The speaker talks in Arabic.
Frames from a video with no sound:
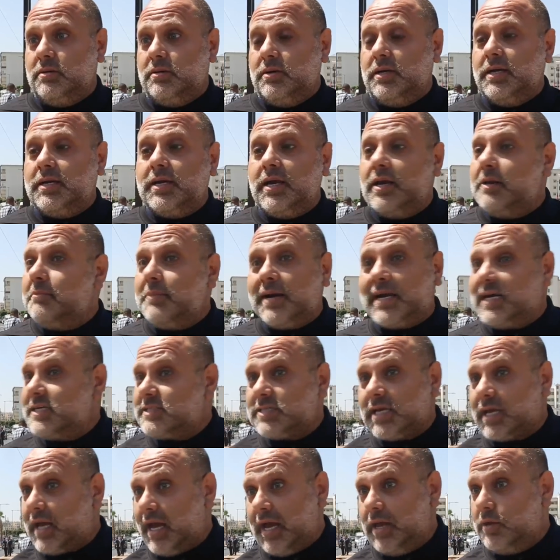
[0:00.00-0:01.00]
لان الا ما
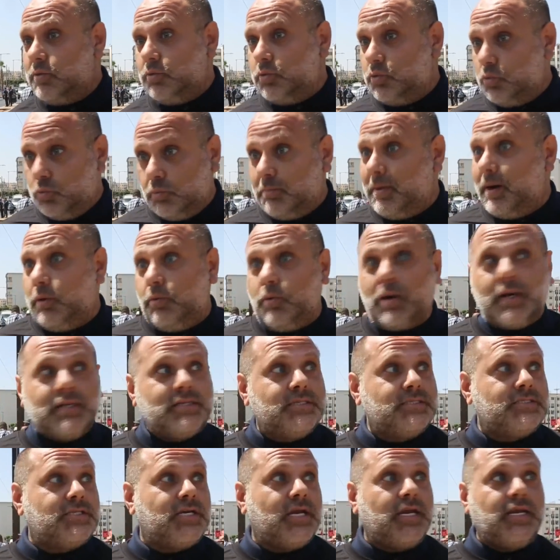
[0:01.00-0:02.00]
كاينش القانون وما
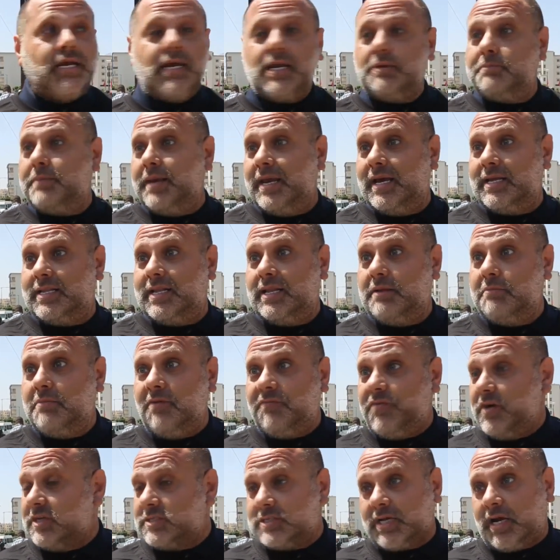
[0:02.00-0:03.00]
وغادي نجي انايا البلاد اللي ما
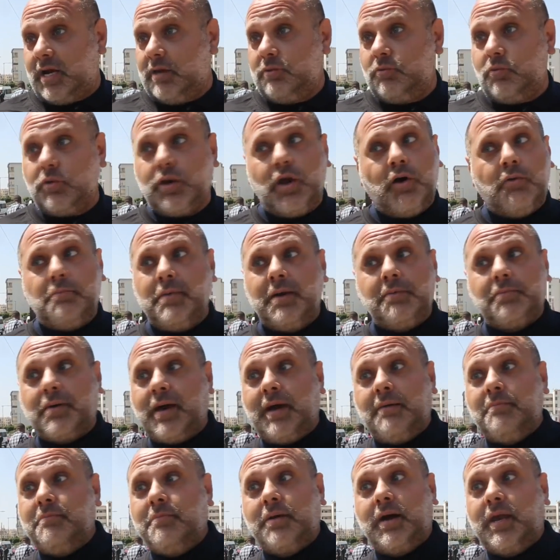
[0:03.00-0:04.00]
فيهاش القانون اللهم
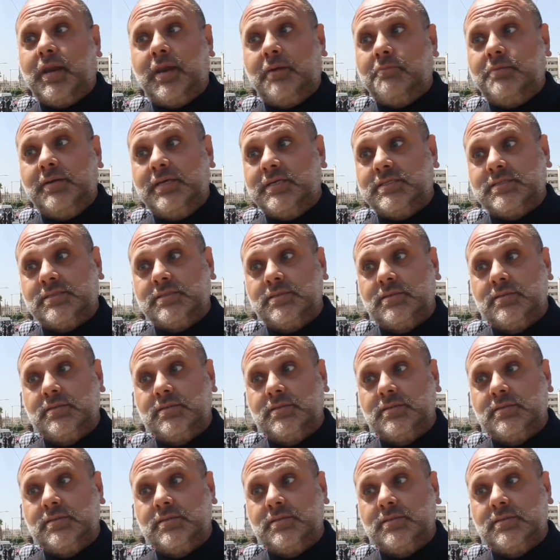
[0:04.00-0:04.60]
نبقى مغرب نيت